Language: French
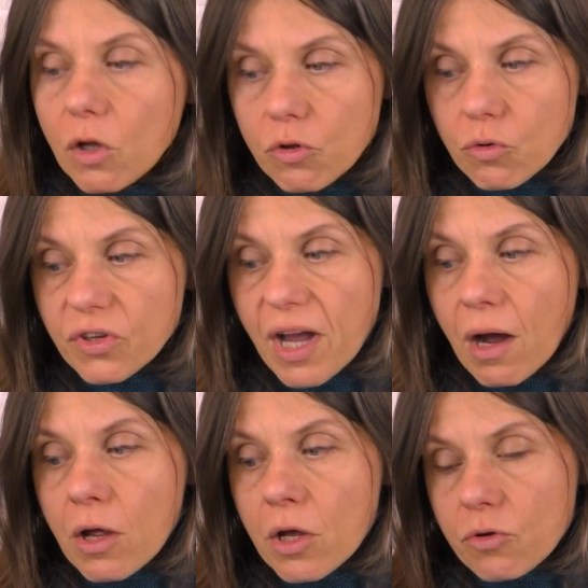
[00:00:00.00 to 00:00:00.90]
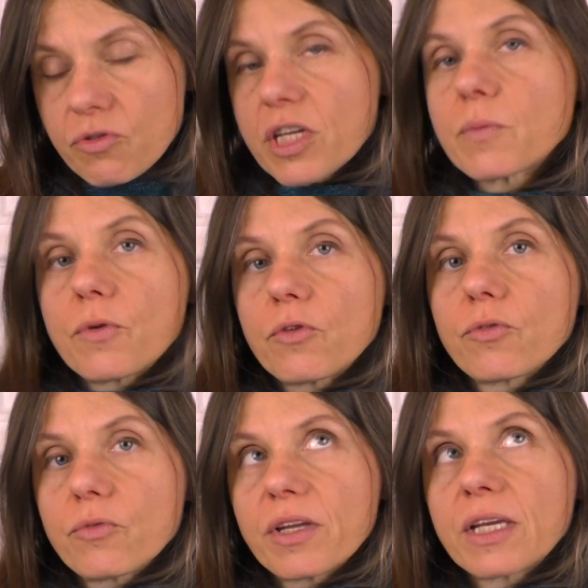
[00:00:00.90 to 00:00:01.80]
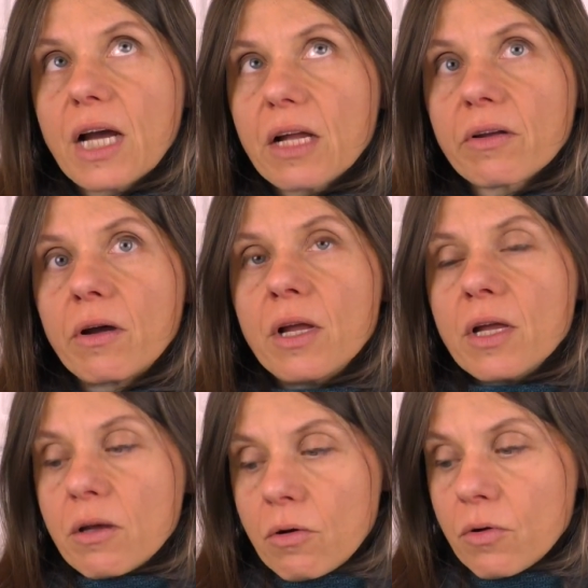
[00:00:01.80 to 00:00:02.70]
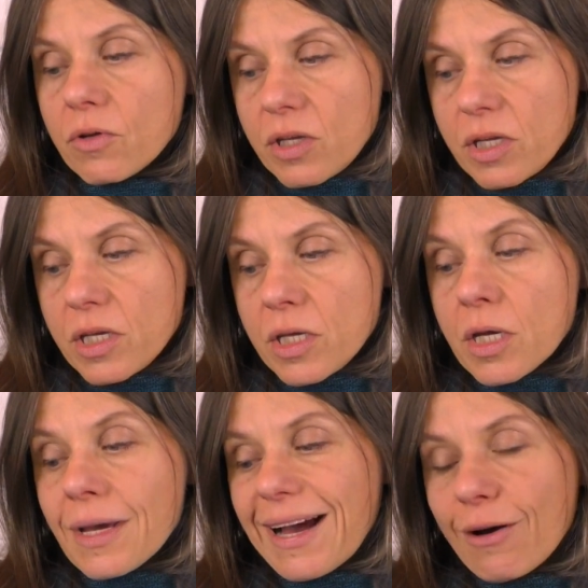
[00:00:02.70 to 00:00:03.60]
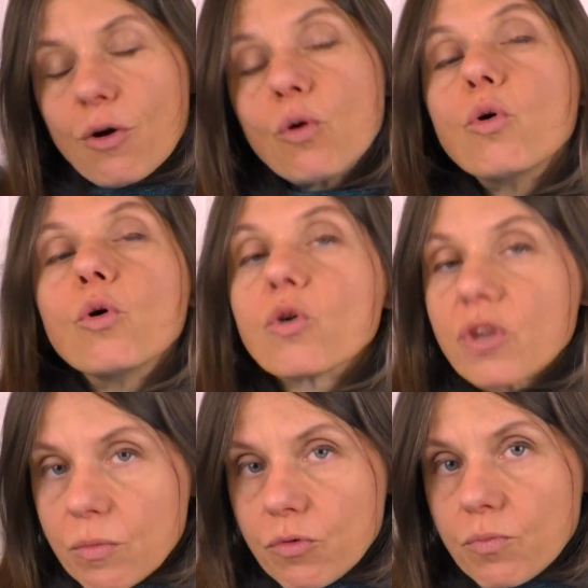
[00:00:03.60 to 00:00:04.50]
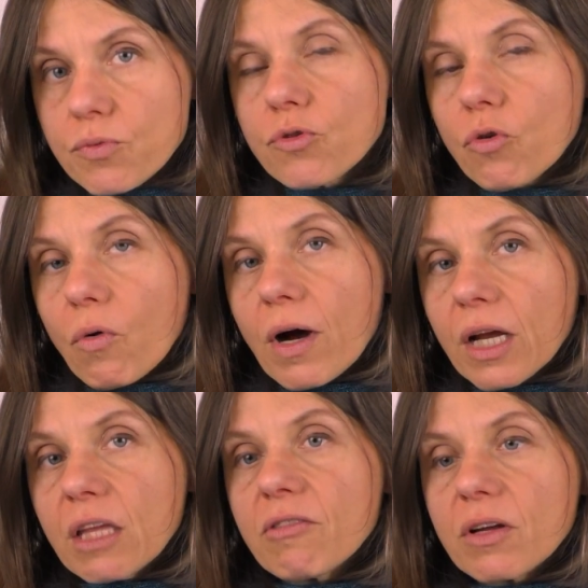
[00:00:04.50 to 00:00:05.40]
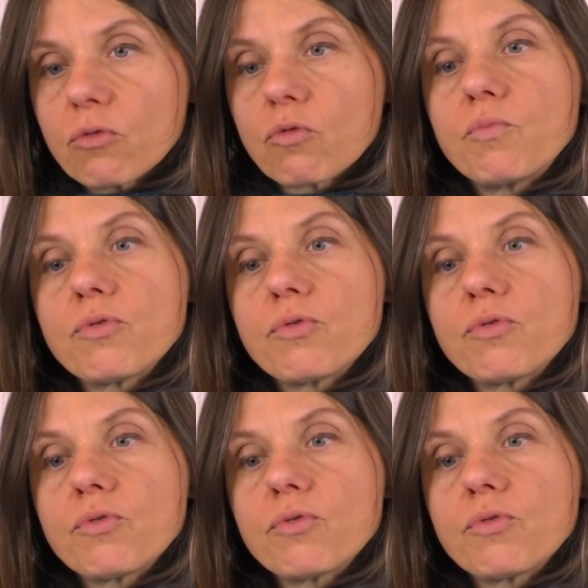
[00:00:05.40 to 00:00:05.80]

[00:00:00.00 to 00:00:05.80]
Donc il y a une explosion des cadres euh, qui, alors au début Pluton arrive, hein, donc